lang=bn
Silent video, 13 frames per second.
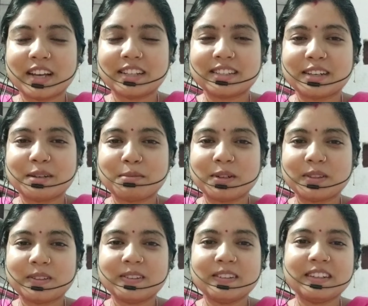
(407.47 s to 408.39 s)
আজকের
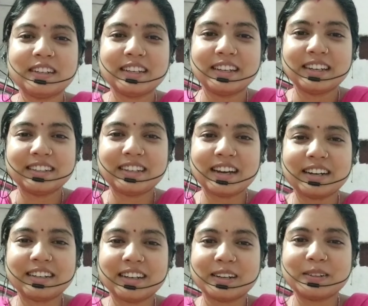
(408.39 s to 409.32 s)
মতো টা
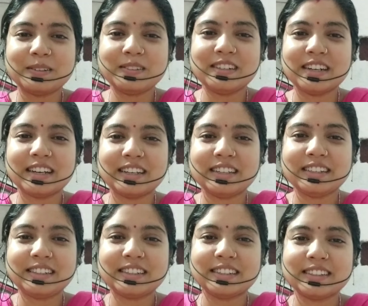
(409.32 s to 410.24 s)
গুড
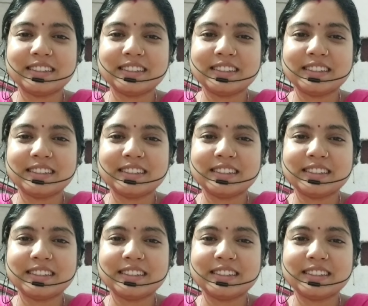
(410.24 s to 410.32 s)
নাইট